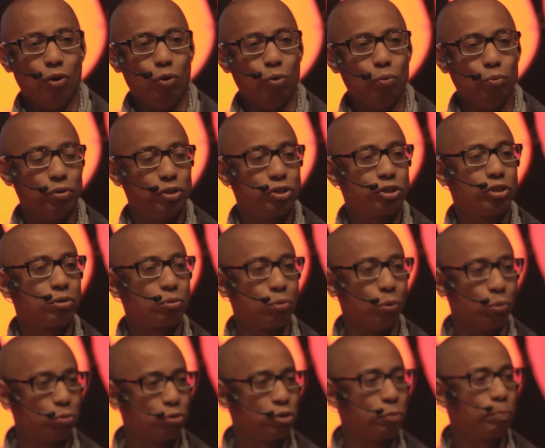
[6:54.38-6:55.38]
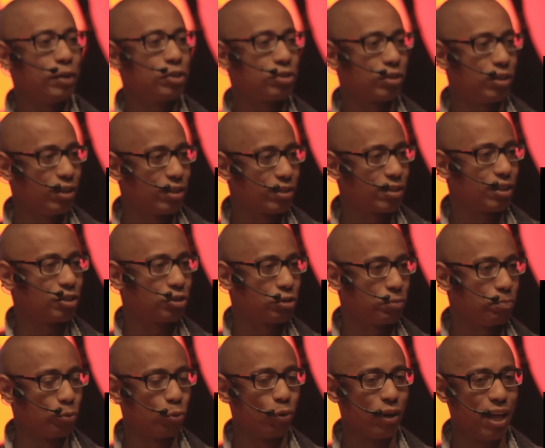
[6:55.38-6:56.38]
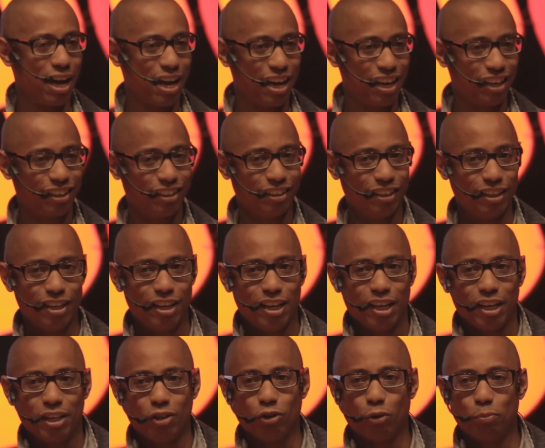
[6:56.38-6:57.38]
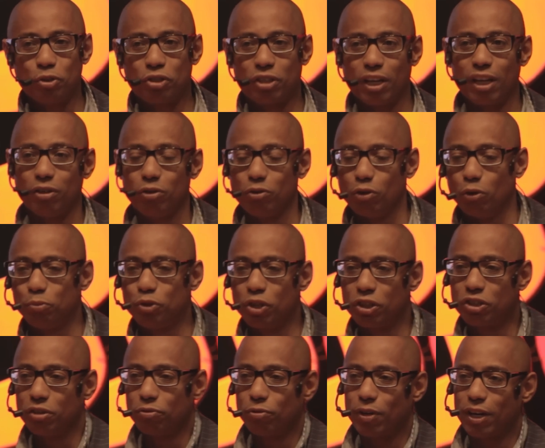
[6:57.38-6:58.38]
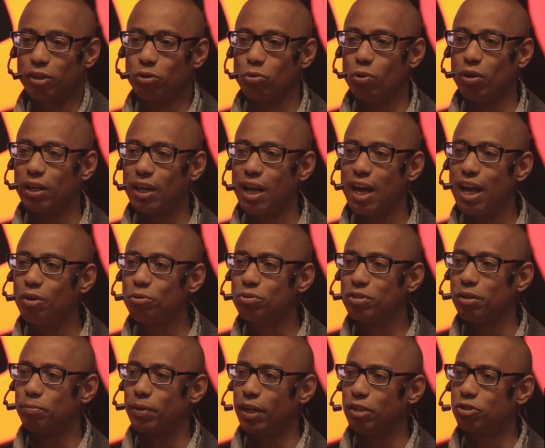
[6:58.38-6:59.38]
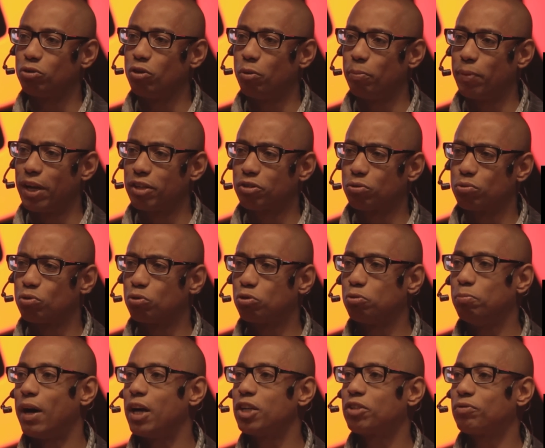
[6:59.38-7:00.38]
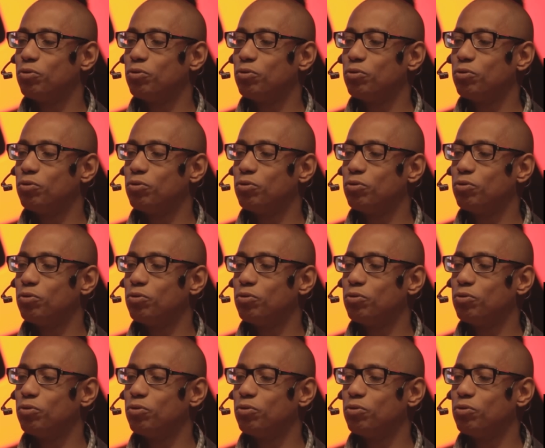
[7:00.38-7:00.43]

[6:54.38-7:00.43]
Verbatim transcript: um instituto de pesquisas para o lar e, e, o objetivo era tornar os ambientes domésticos os mais